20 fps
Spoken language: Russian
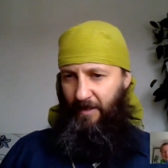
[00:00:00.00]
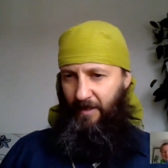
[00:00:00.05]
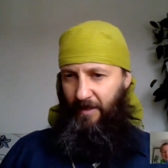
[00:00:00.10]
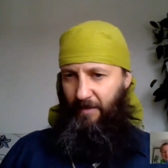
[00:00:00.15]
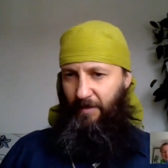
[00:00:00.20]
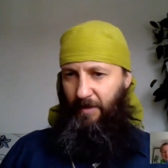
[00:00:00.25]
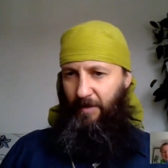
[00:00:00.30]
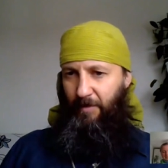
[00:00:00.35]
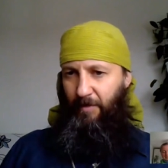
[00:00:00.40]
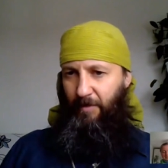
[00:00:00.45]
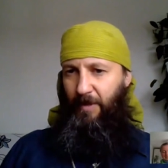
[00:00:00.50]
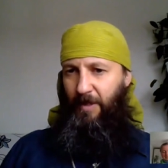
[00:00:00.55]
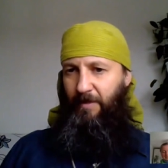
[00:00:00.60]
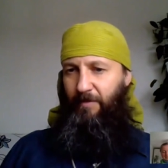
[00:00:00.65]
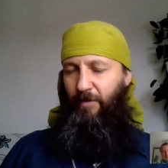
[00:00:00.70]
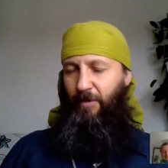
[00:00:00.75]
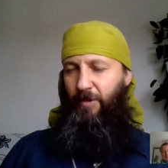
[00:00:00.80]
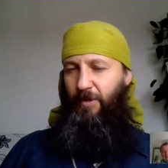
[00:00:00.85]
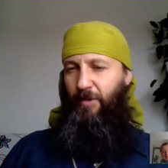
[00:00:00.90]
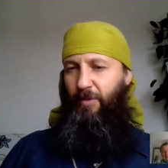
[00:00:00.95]

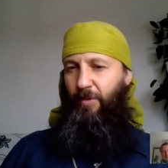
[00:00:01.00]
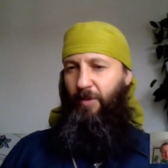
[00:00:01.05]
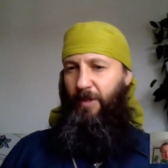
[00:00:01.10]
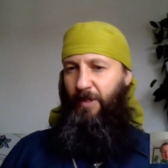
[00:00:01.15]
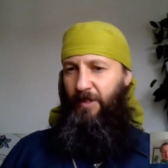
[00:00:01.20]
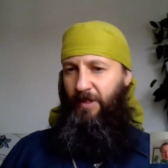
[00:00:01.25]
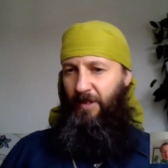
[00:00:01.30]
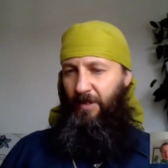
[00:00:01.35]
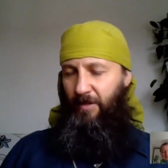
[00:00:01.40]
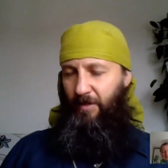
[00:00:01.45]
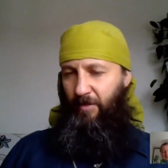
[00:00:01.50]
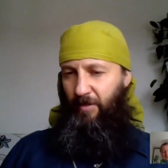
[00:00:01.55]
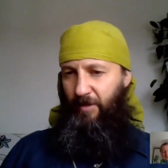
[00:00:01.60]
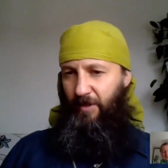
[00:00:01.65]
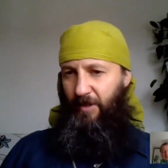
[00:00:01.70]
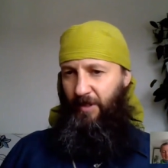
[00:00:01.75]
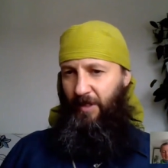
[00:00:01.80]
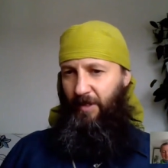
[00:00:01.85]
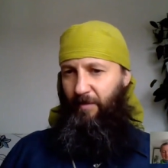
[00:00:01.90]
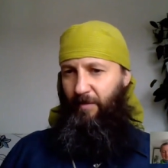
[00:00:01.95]
мировое закулисье, то
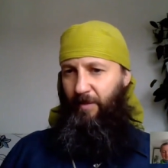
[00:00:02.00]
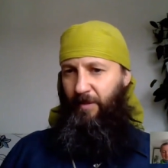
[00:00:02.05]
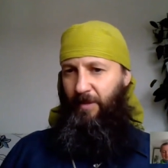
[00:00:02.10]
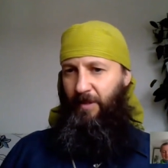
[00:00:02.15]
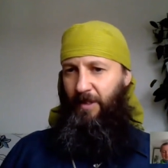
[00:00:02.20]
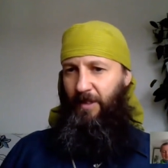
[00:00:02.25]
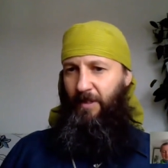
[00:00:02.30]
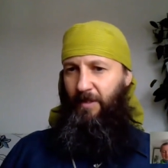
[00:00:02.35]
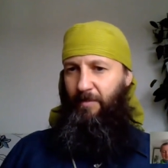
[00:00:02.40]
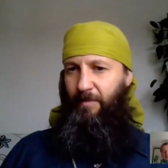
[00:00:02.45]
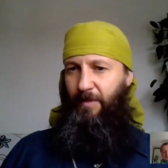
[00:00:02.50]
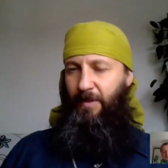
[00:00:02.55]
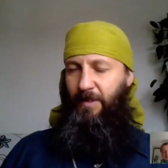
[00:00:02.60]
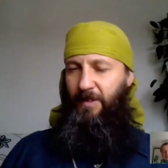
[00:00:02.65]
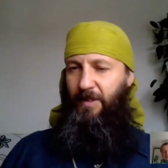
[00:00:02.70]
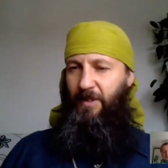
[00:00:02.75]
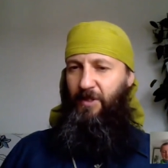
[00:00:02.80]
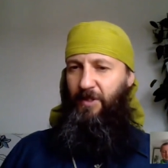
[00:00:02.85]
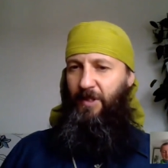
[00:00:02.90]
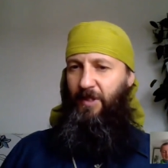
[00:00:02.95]
есть если бы не
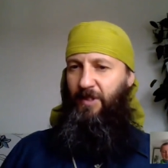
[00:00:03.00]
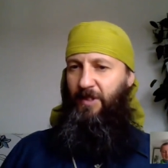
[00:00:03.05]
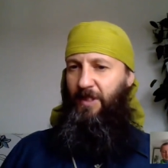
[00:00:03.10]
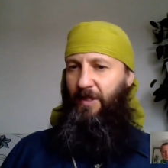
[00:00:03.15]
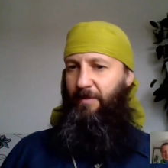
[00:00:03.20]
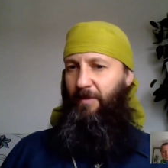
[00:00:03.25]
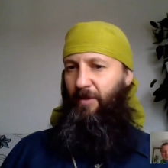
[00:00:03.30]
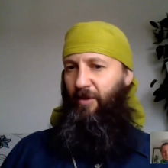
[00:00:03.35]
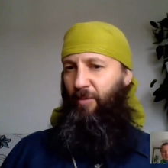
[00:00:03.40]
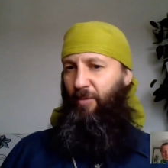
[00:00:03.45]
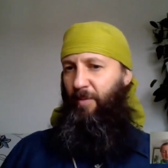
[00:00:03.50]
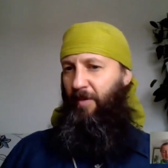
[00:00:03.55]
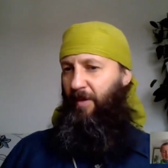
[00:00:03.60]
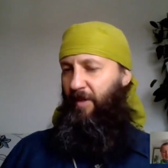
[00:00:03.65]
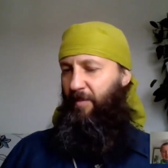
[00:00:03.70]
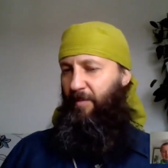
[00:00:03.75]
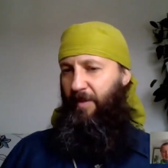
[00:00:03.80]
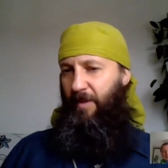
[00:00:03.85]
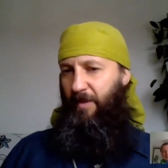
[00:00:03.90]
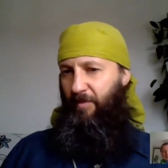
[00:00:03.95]
паразитическая система, которая
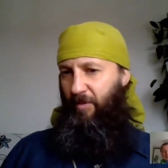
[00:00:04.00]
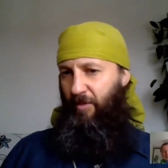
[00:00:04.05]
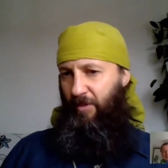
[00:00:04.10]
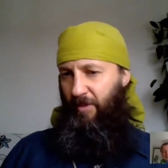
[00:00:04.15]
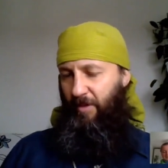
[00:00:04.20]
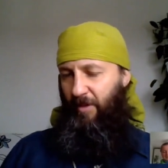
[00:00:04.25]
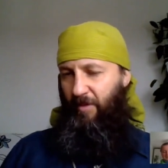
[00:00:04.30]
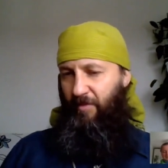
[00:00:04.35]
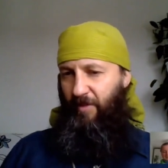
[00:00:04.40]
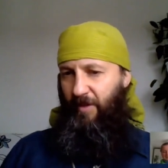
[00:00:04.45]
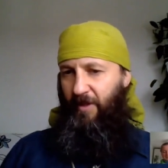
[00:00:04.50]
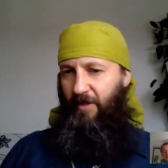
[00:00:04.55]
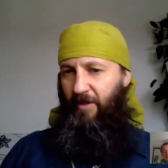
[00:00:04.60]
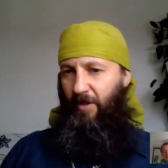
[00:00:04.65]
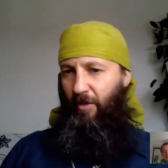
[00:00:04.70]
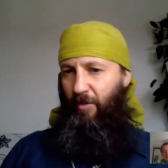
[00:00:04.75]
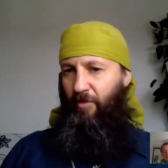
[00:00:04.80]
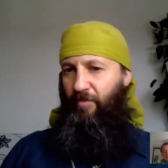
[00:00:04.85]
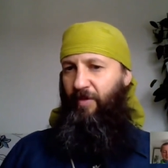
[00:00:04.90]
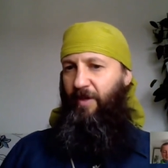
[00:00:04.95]
управляет миром, то есть этот
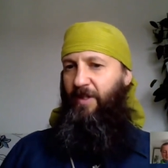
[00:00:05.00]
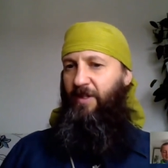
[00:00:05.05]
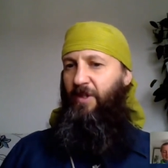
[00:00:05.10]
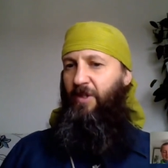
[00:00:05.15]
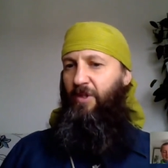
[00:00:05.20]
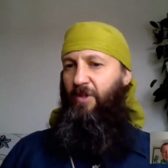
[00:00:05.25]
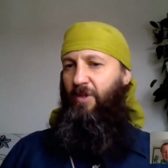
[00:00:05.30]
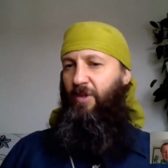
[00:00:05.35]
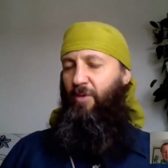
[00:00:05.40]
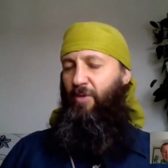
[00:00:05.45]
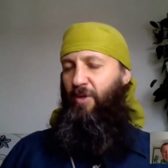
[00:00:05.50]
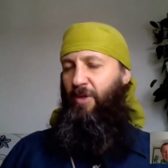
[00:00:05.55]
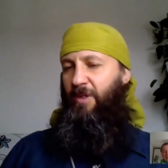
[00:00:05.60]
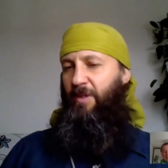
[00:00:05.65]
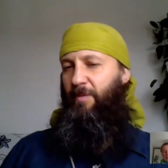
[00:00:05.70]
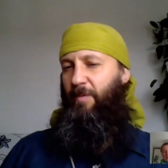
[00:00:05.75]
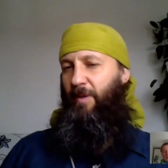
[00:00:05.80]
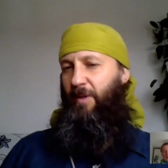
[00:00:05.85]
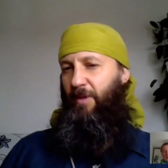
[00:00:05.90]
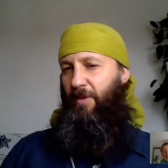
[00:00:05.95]
двигатель, он фактически уже
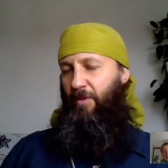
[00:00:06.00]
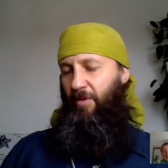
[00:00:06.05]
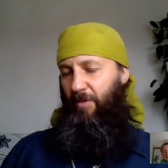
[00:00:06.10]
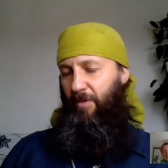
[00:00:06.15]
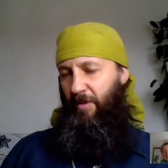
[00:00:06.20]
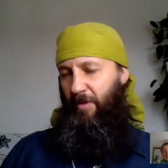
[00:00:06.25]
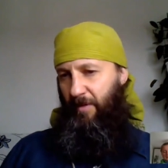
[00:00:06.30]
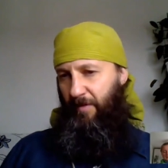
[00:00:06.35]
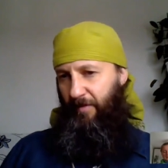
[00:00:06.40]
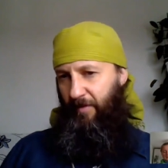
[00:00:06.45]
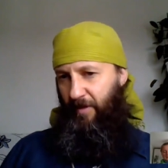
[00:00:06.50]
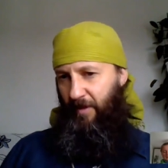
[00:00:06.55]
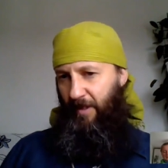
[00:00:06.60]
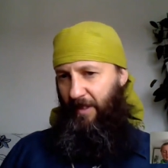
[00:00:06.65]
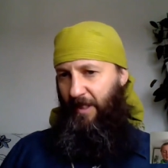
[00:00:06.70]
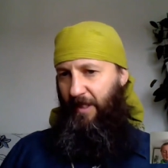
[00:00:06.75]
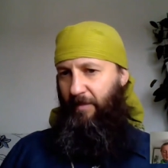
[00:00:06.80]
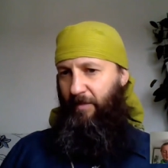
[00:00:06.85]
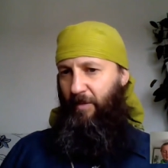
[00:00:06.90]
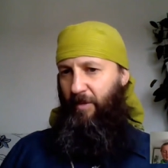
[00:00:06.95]
изобретен. Вот
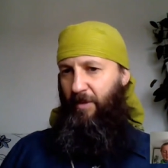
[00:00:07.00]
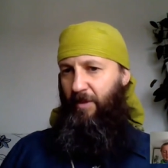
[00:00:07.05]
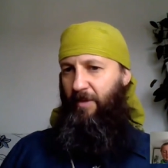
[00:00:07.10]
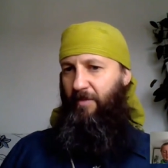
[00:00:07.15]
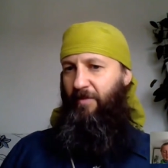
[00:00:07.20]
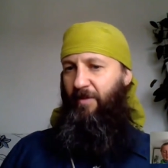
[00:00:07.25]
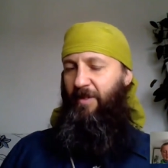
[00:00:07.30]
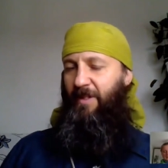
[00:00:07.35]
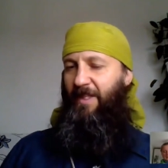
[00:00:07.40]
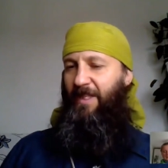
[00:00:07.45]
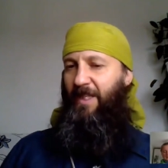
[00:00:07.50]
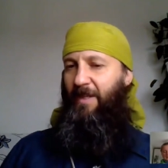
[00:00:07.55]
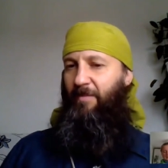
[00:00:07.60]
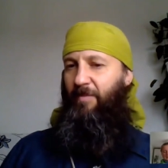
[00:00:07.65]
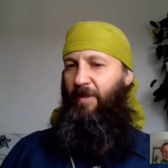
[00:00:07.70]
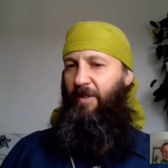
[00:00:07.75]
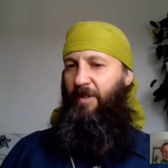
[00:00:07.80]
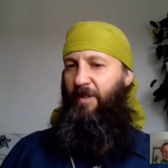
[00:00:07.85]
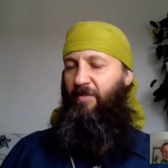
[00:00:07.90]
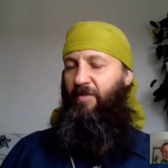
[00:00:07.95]
таким, вот таким
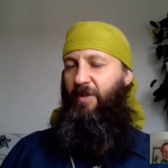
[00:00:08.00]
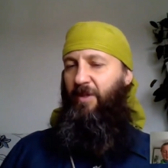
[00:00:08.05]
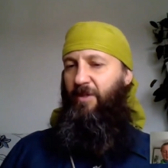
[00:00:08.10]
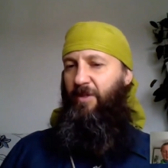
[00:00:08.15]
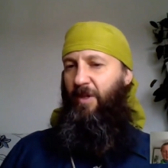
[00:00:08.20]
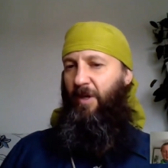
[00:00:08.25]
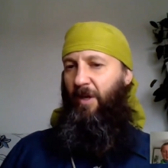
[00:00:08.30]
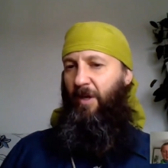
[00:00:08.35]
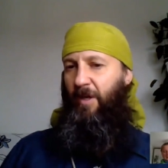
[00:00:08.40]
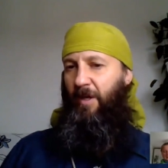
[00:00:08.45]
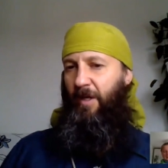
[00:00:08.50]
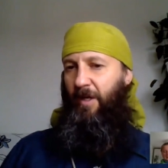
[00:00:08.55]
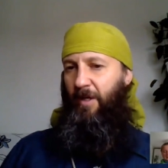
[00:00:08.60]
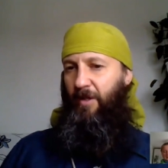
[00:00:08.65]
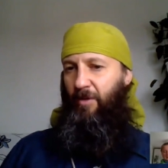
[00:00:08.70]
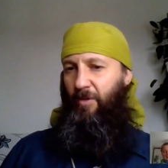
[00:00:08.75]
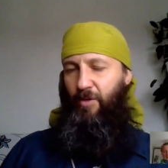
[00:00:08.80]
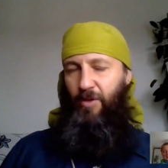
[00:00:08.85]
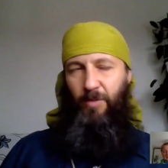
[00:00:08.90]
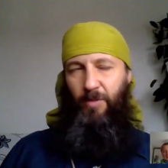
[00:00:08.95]
этот двигатель
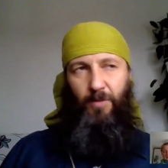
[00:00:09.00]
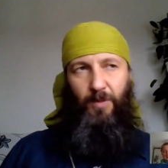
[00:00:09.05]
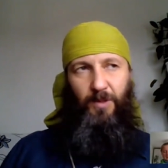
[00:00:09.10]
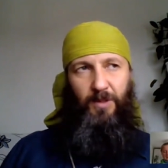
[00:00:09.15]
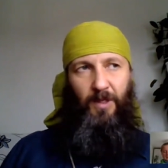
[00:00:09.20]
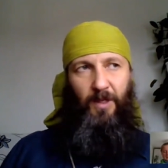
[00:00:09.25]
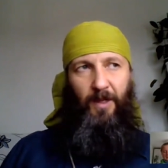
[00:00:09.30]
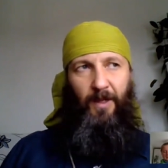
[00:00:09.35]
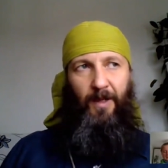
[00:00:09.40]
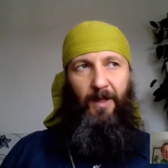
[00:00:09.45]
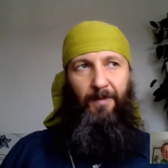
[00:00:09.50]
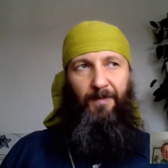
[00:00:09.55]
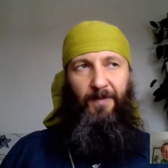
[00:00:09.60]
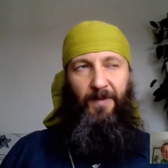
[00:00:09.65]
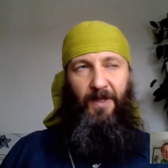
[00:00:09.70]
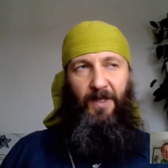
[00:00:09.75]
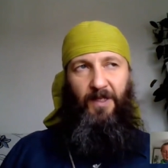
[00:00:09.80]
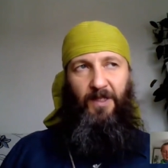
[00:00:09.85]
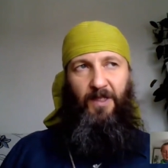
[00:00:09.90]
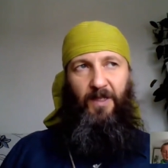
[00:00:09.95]
должен быть.
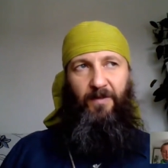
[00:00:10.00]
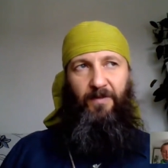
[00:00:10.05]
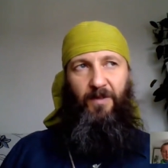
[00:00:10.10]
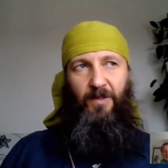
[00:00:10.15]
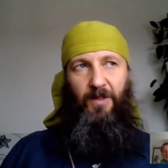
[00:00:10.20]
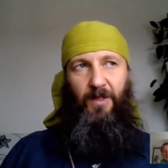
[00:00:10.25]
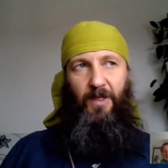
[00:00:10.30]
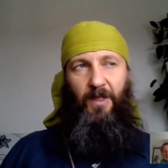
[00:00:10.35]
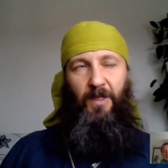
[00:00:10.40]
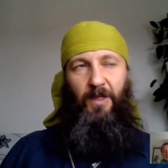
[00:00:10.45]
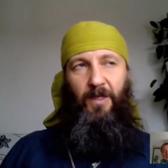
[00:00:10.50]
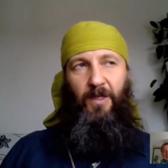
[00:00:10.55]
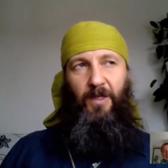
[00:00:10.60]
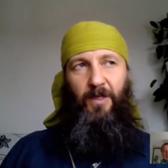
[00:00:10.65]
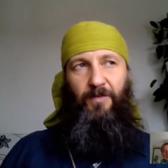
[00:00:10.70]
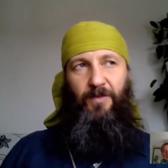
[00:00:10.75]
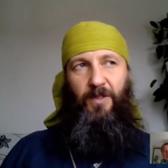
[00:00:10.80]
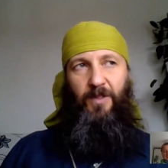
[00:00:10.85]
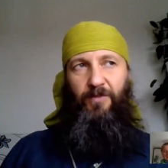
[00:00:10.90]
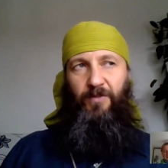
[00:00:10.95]
Я недавно
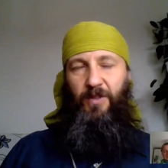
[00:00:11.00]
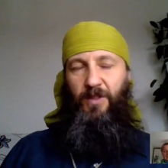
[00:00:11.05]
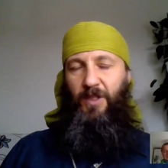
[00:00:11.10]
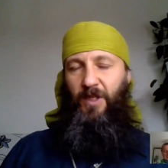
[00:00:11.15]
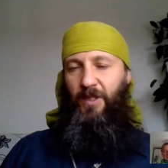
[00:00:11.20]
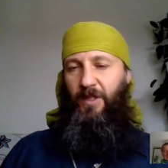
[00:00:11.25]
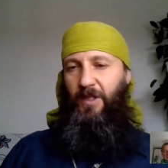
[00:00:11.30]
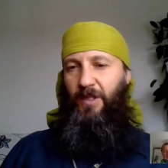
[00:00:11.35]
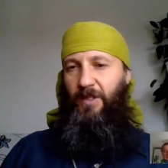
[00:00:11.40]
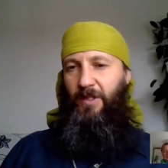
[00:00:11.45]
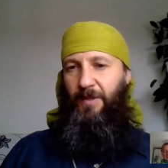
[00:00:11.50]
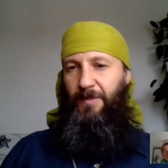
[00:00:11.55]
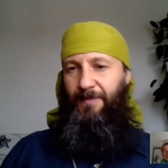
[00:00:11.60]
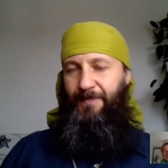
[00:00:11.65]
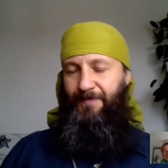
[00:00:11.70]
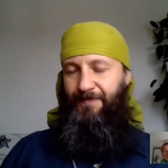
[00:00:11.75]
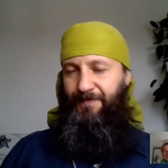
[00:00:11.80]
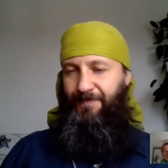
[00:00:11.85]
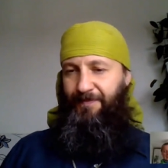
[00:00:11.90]
э, видел в интернете,